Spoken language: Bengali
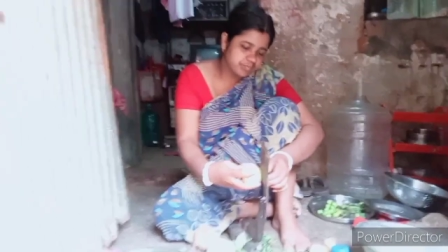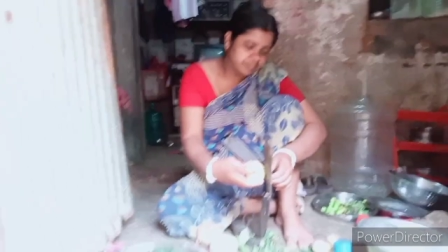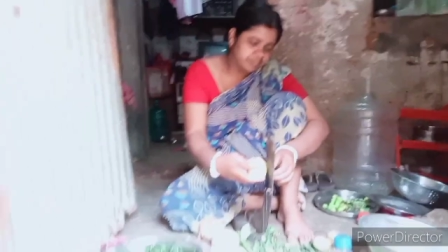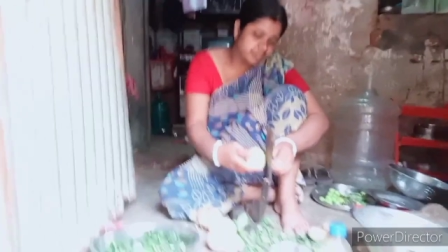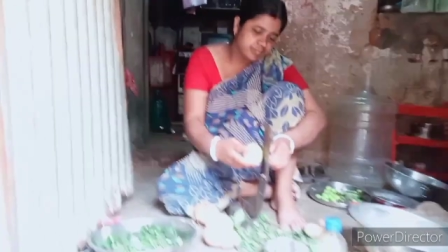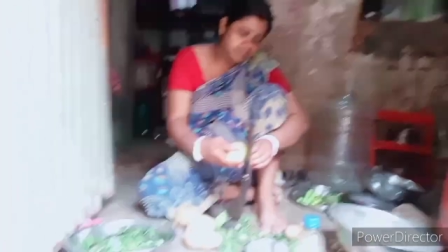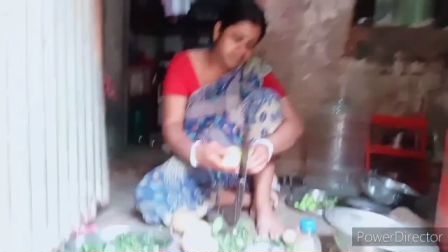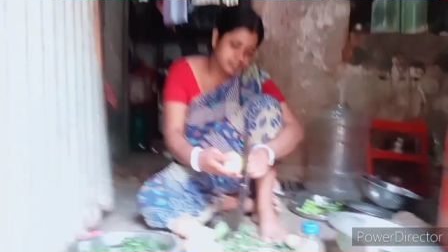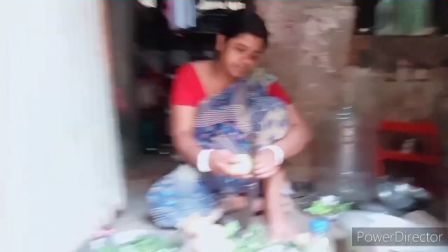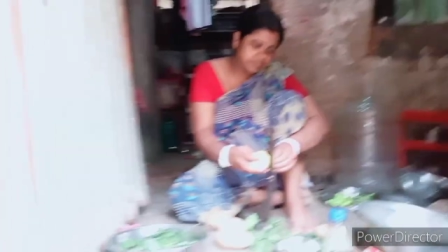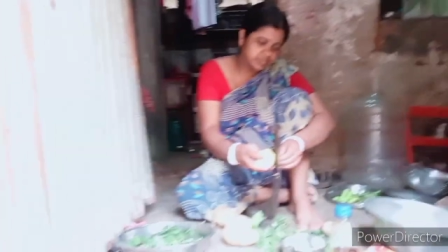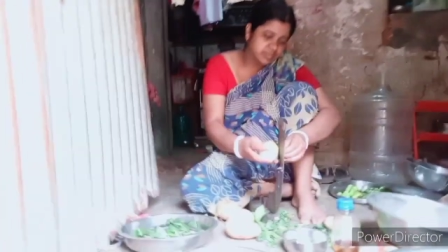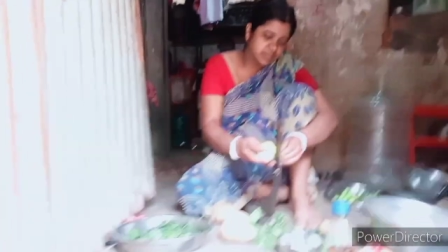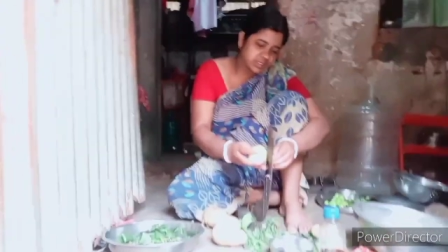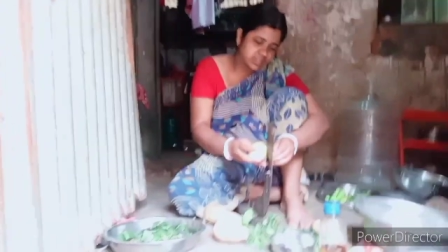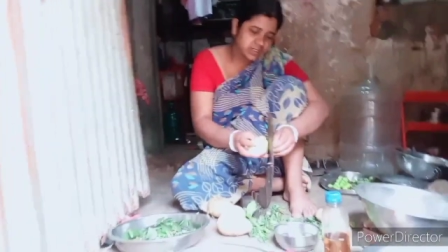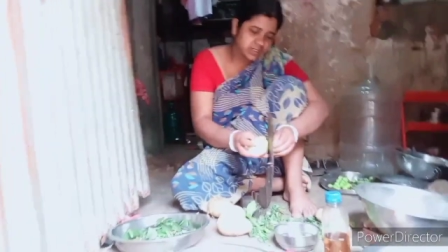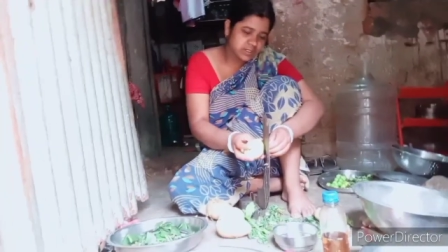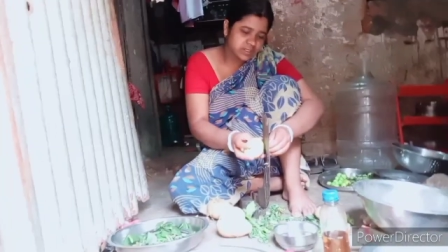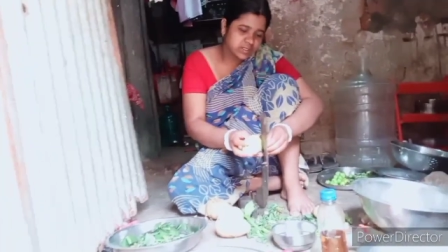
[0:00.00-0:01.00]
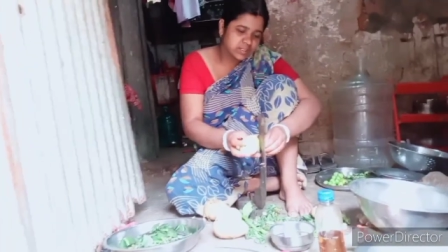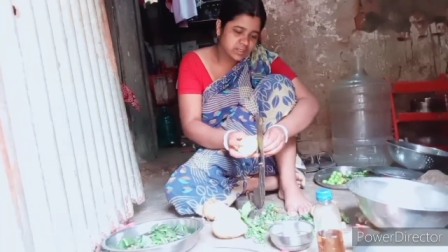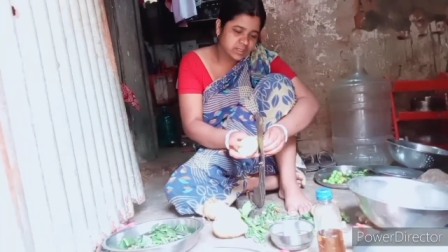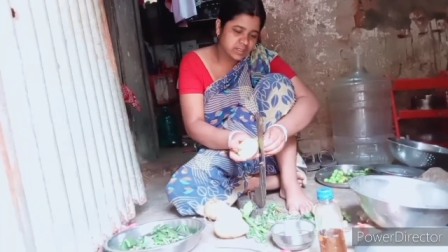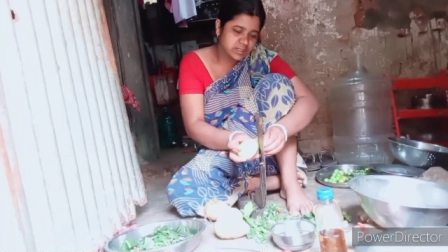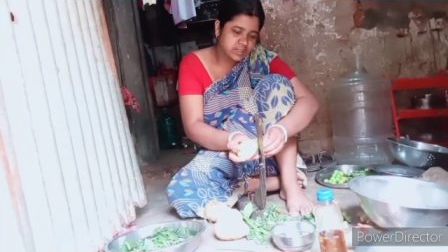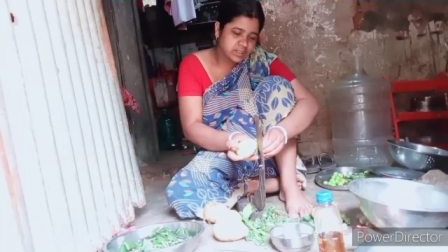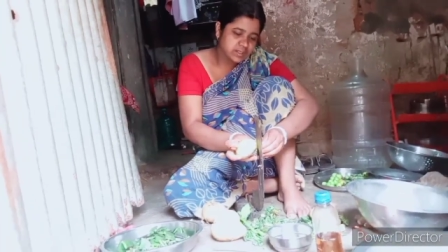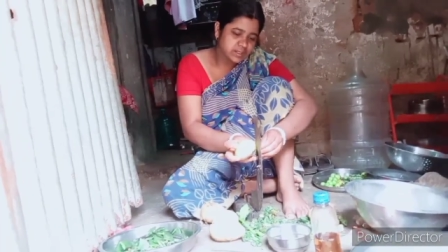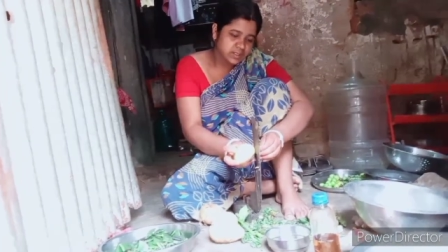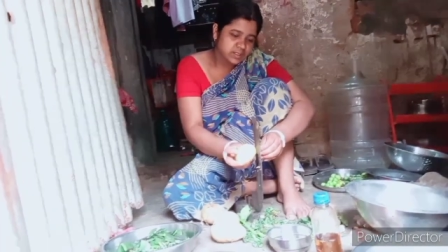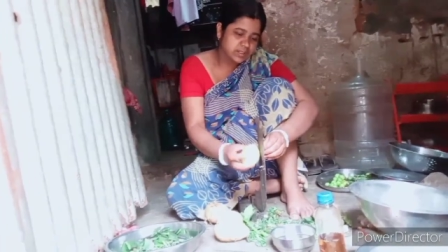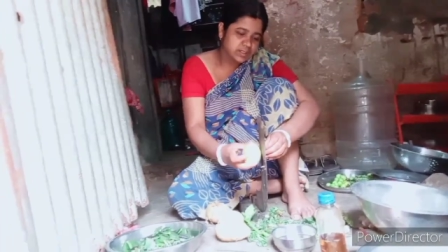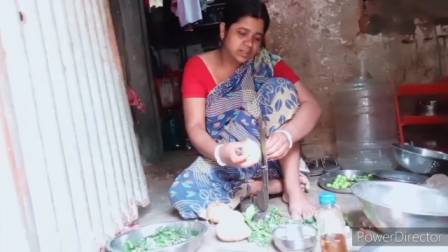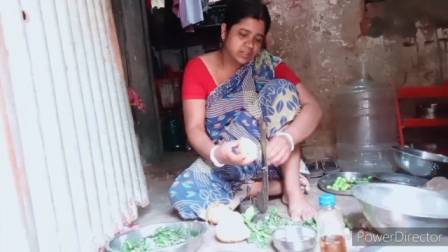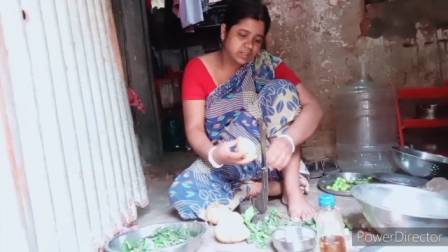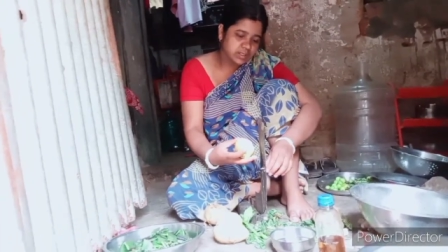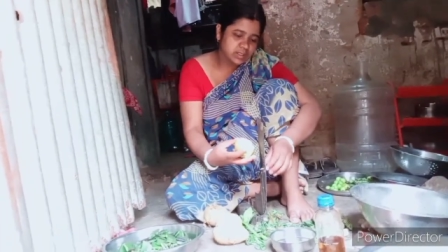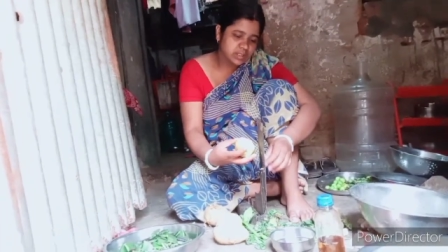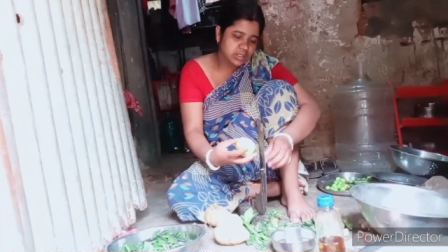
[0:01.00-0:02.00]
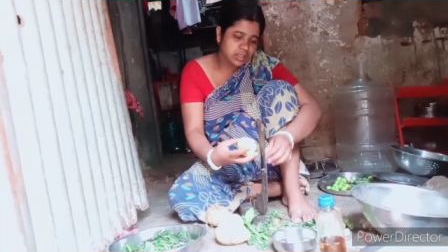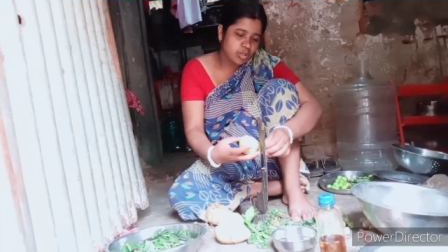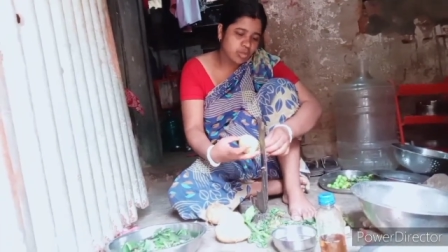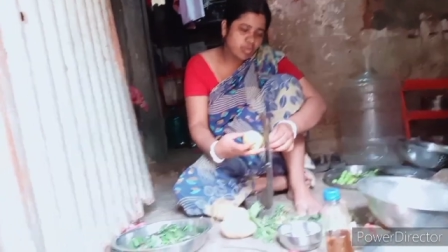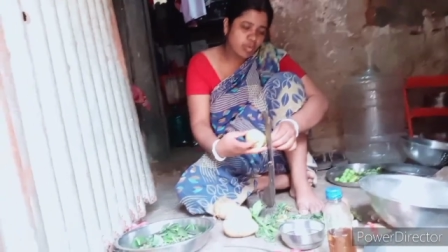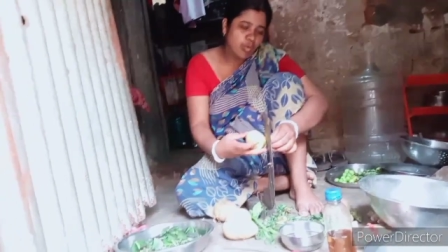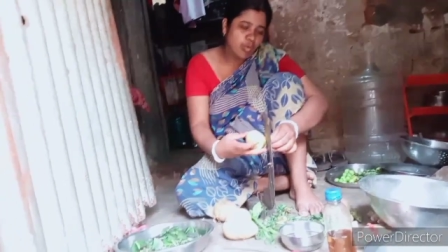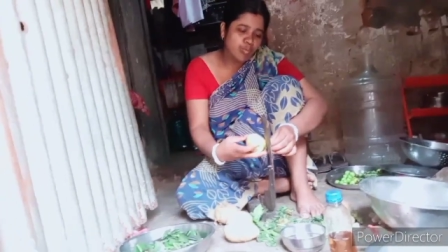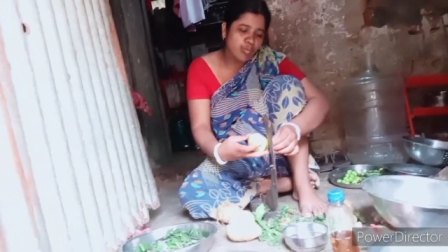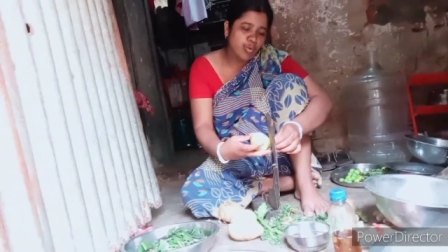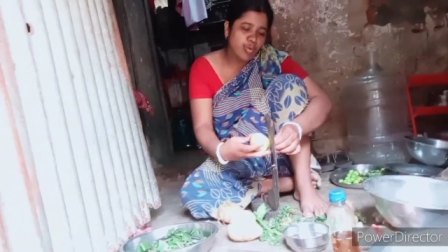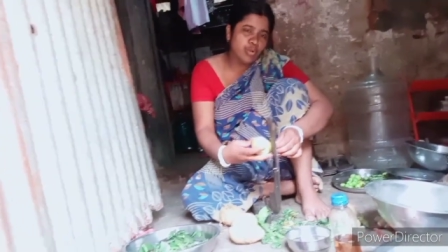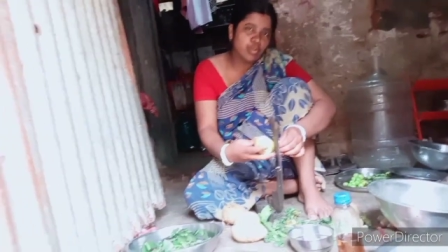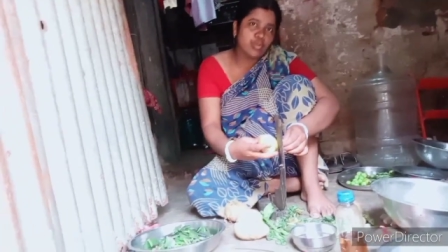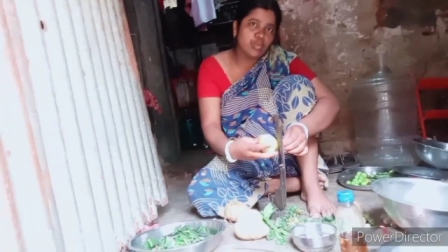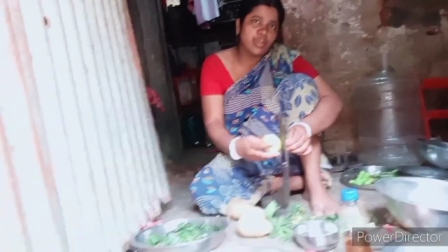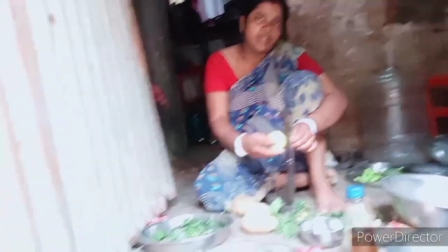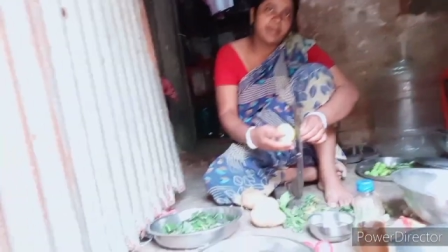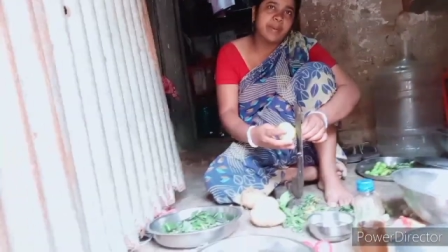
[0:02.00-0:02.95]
বলি যে বাবু মানে যেগুলো তোমাদের দেখানো